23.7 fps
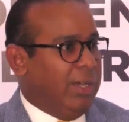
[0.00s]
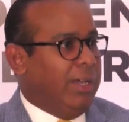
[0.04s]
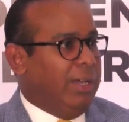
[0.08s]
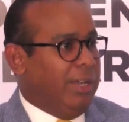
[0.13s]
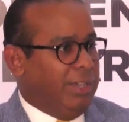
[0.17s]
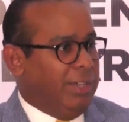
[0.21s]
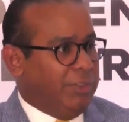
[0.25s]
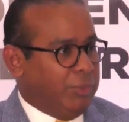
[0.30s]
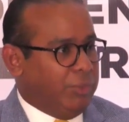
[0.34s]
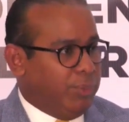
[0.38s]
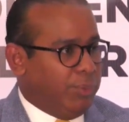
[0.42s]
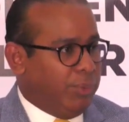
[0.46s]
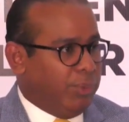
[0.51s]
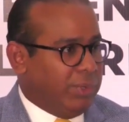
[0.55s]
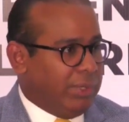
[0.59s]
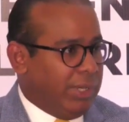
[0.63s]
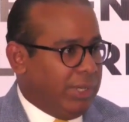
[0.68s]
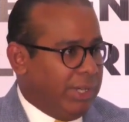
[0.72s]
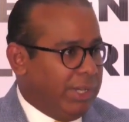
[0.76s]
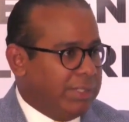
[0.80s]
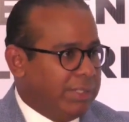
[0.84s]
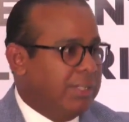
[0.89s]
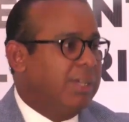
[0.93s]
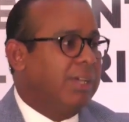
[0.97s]
Eso
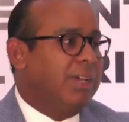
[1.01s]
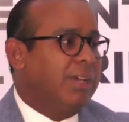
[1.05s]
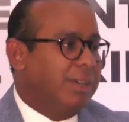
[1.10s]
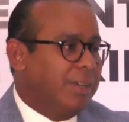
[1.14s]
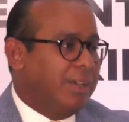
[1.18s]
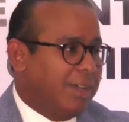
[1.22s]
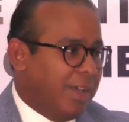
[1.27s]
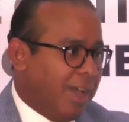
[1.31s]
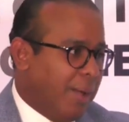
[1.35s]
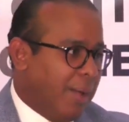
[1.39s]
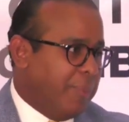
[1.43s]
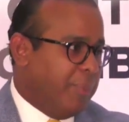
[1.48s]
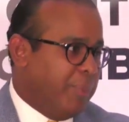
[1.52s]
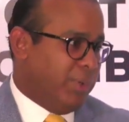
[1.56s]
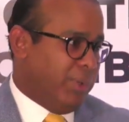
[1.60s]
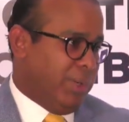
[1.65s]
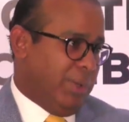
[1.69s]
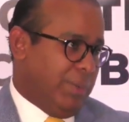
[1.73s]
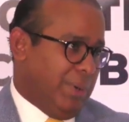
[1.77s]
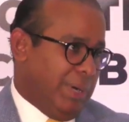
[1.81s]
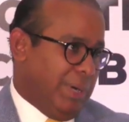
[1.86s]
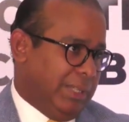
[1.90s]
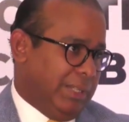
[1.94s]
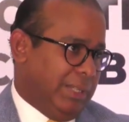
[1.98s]
porque es cambio
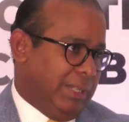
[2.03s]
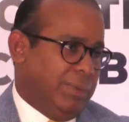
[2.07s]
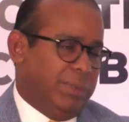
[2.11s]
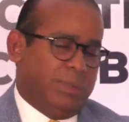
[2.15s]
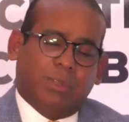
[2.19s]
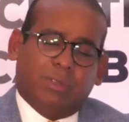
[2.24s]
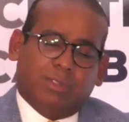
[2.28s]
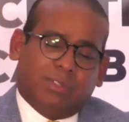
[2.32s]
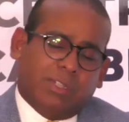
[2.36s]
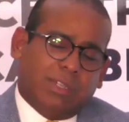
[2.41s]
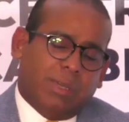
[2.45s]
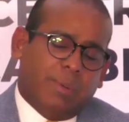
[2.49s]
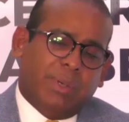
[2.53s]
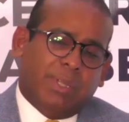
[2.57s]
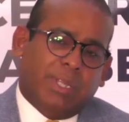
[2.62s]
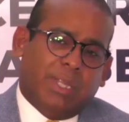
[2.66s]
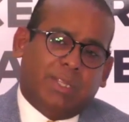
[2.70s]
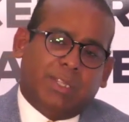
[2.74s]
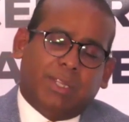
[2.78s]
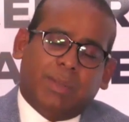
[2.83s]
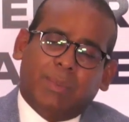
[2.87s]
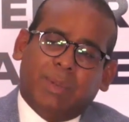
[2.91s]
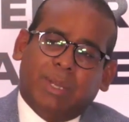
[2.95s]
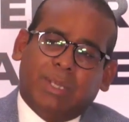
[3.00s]
climático. Entonces,
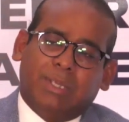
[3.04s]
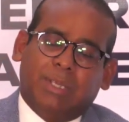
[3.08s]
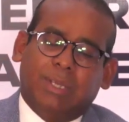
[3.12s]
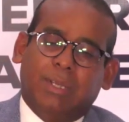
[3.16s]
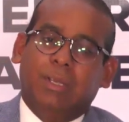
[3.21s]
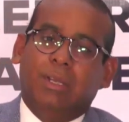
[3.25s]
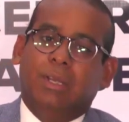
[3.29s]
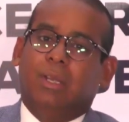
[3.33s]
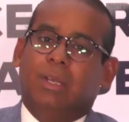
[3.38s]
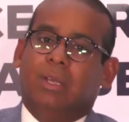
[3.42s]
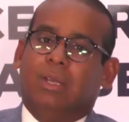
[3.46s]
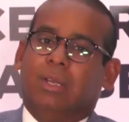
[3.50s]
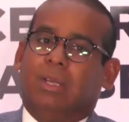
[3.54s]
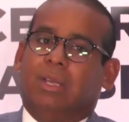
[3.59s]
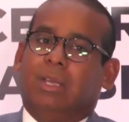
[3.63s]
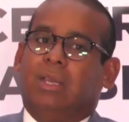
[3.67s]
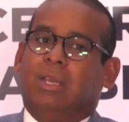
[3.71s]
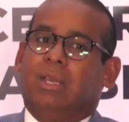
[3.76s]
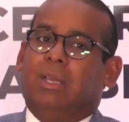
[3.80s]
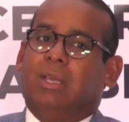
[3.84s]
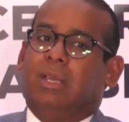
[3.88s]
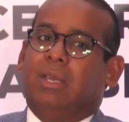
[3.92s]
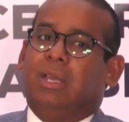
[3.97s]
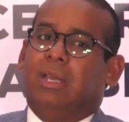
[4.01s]
evidentemente
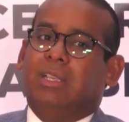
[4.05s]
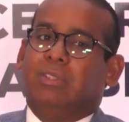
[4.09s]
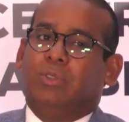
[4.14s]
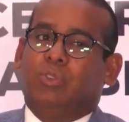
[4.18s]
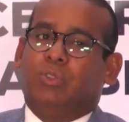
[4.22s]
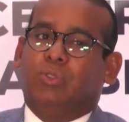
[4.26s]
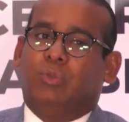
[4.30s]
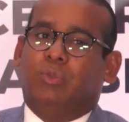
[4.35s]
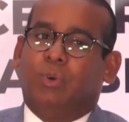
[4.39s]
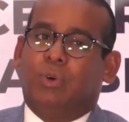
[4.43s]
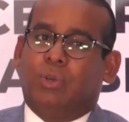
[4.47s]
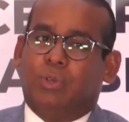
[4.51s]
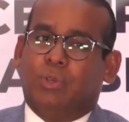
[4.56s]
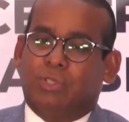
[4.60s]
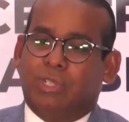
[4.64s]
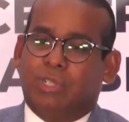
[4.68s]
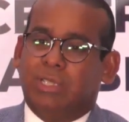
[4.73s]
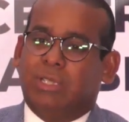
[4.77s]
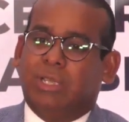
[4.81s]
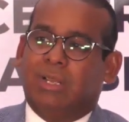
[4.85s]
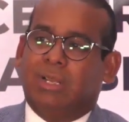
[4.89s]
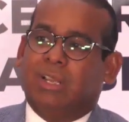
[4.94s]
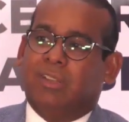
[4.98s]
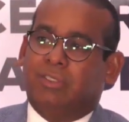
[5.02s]
que estos foros
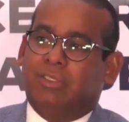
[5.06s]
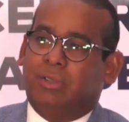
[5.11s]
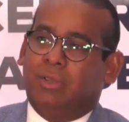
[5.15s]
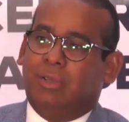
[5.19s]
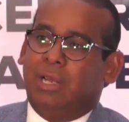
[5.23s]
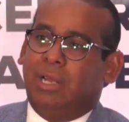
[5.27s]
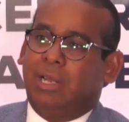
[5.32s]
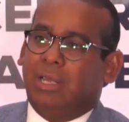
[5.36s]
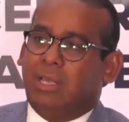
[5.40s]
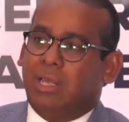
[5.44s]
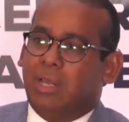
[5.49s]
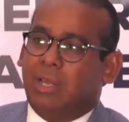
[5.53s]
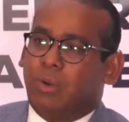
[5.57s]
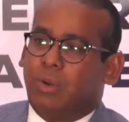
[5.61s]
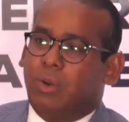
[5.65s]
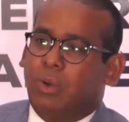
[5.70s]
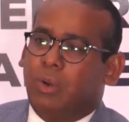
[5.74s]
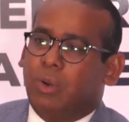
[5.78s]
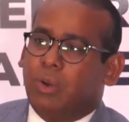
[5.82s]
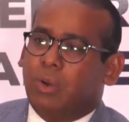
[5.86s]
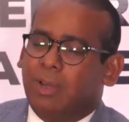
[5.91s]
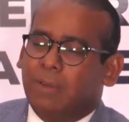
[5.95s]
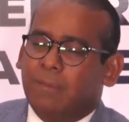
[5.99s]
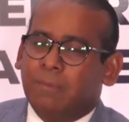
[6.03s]
internacionales que
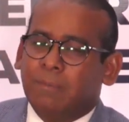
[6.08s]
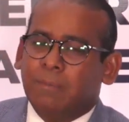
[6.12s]
colocan,